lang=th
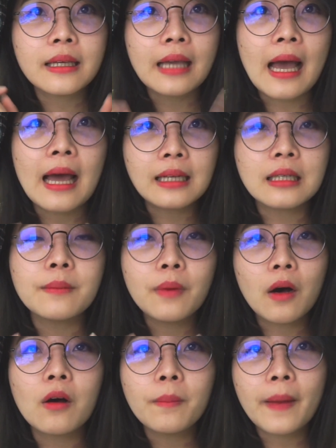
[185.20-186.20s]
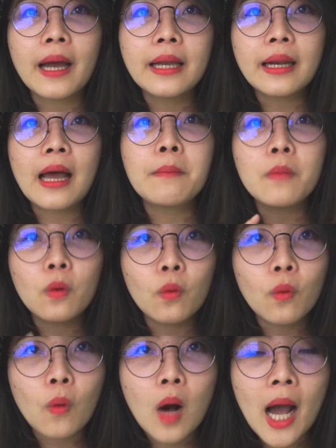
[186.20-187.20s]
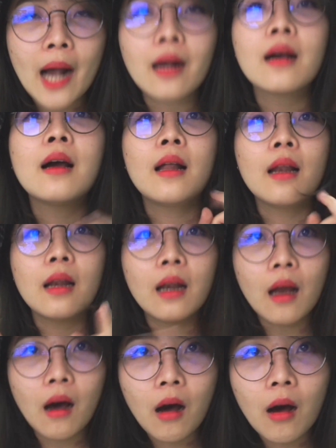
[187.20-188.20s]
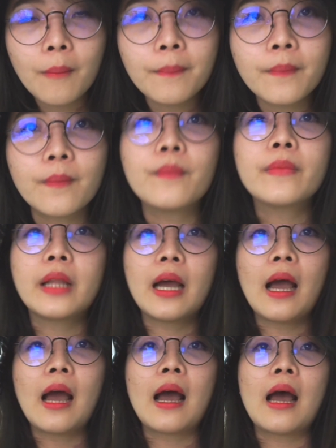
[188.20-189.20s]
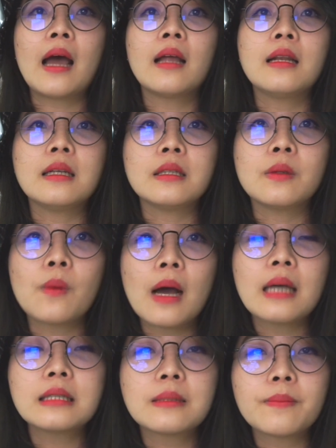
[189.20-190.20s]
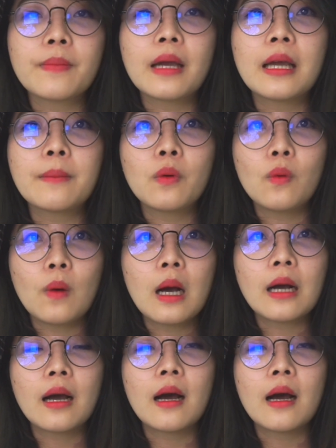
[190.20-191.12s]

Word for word: อย่าลืมพกไปนะหมวกล่มนะคะหรือว่าจะเป็นพวก